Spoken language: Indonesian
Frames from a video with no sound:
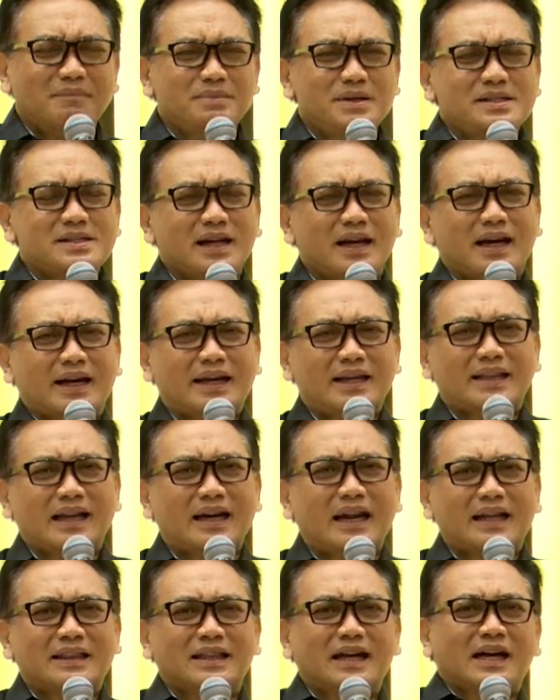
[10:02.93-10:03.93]
bisalah kita
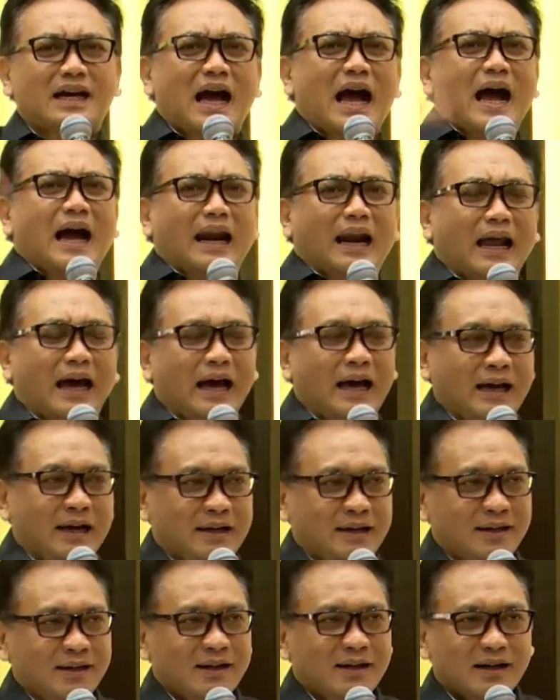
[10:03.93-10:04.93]
datang ke Allah
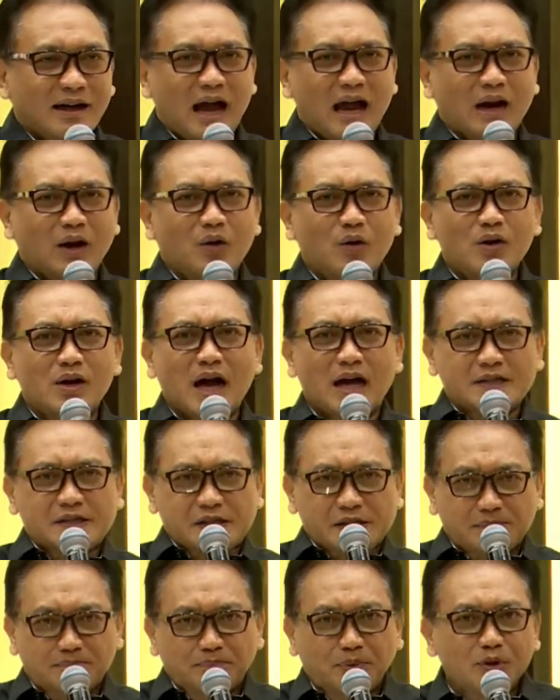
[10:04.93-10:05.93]
kalau nggak
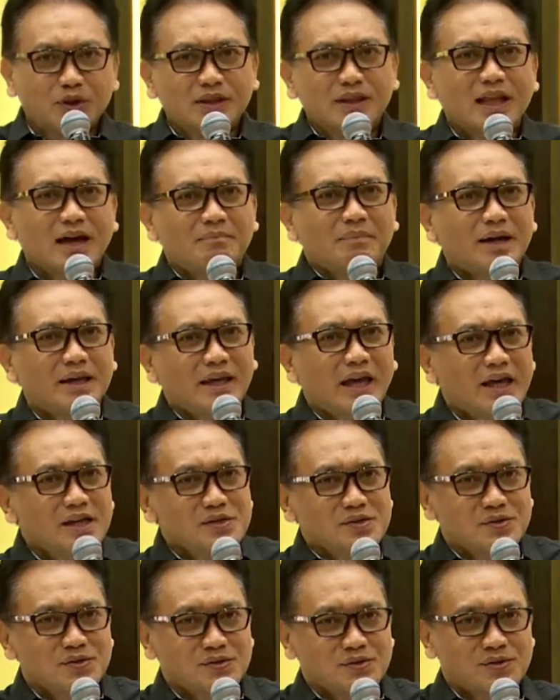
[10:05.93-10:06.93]
sebut nama
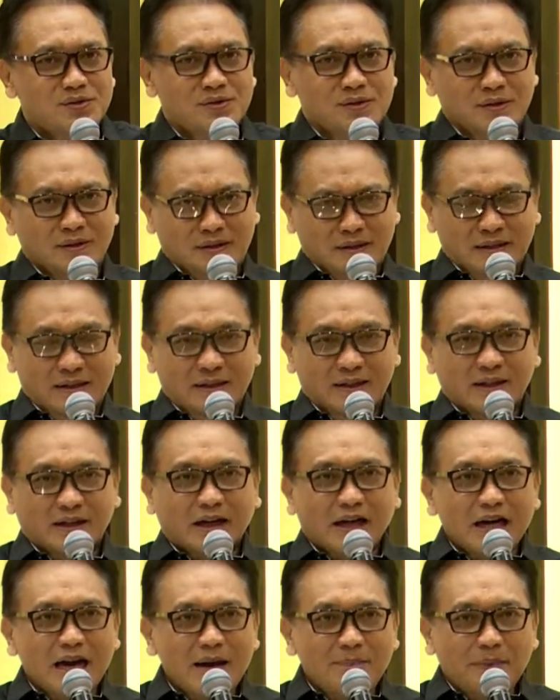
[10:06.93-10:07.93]
Yesus.
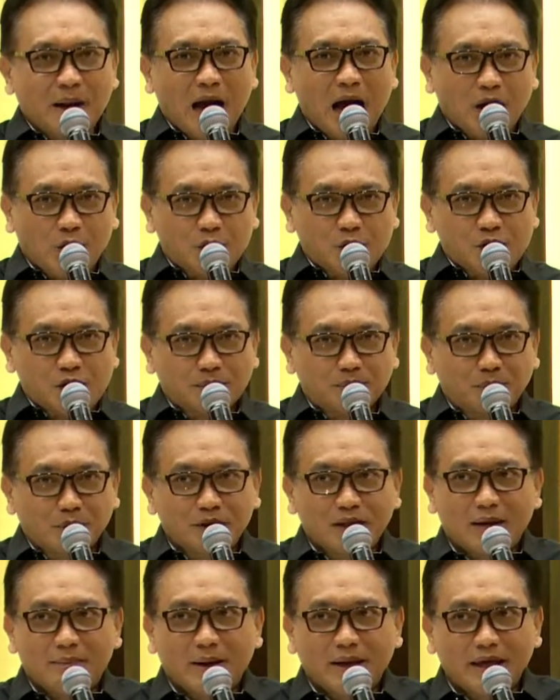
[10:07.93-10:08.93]
Kenapa harus
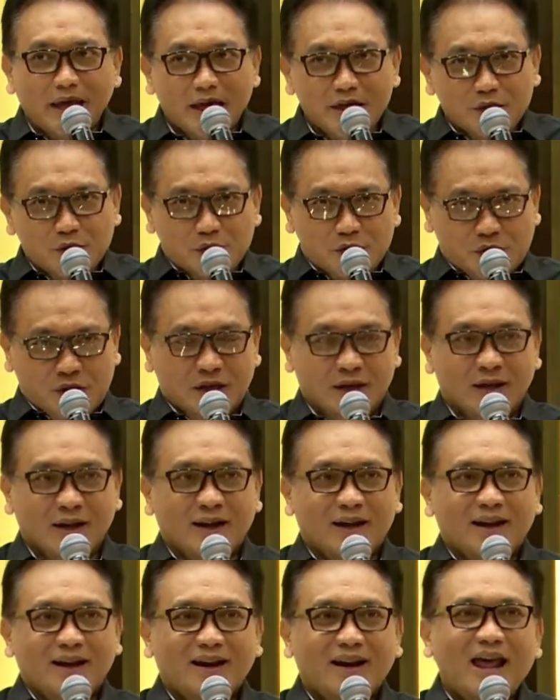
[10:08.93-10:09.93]
sebut nama Yesus?
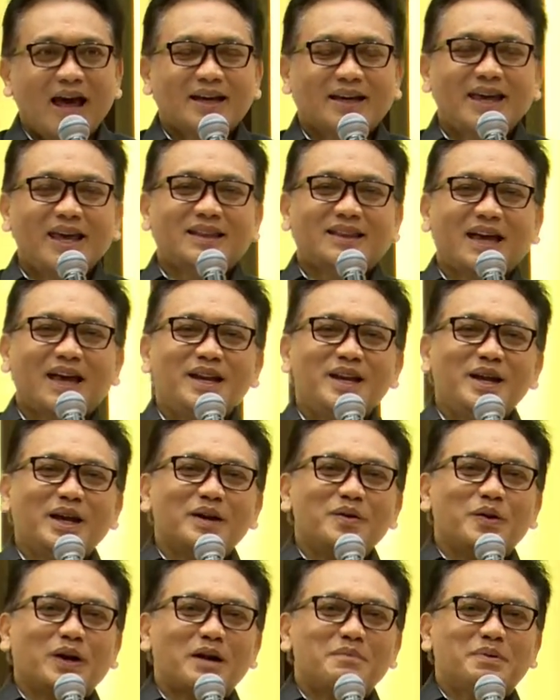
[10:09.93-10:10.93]
Lah kita ini
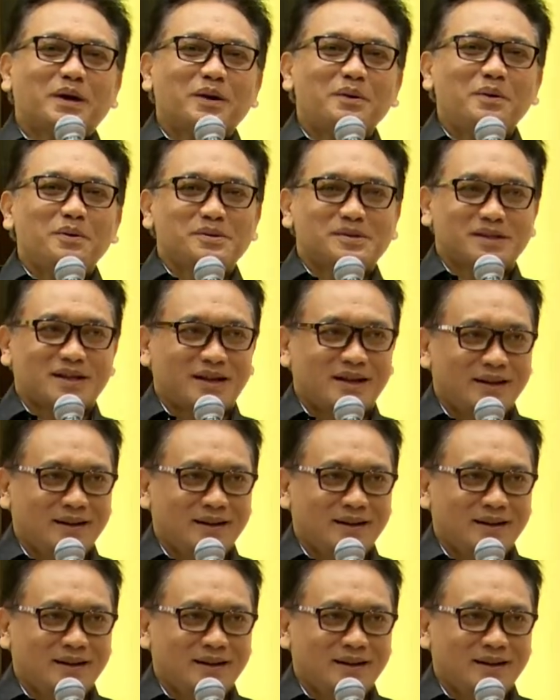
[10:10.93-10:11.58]
kan orang berdosa.